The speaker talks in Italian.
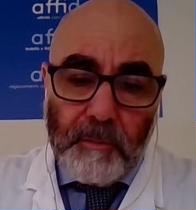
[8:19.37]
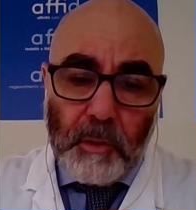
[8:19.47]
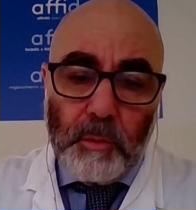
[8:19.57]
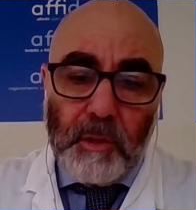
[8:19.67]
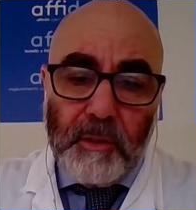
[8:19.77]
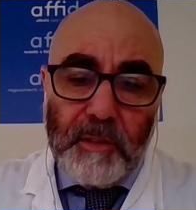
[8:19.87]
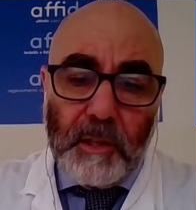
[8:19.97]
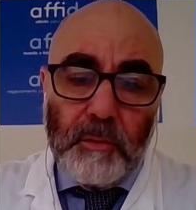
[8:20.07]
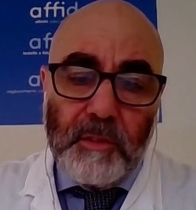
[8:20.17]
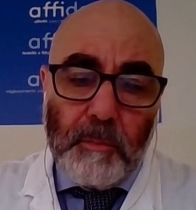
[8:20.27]
che viene
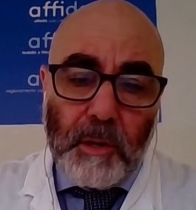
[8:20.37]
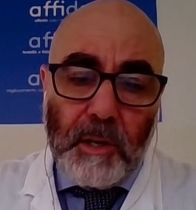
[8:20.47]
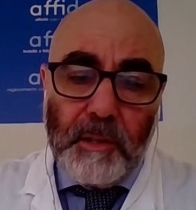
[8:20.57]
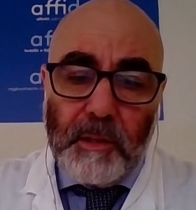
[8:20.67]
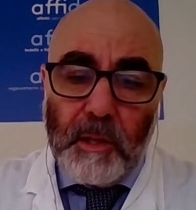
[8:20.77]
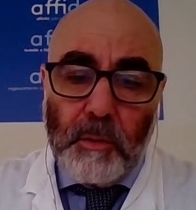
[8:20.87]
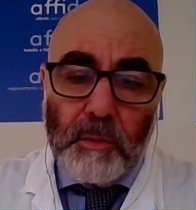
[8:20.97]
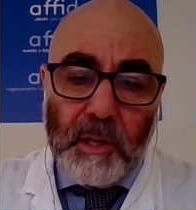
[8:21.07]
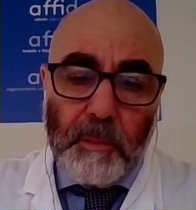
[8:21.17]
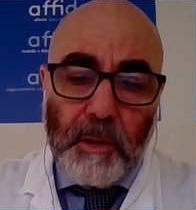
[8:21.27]
utilizzato sempre
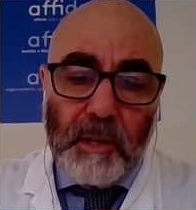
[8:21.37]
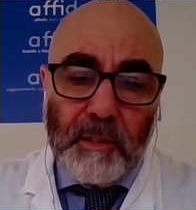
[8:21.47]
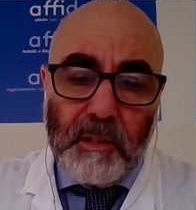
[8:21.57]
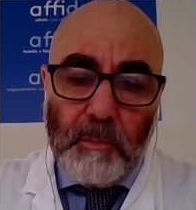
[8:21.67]
all'interno dei reparti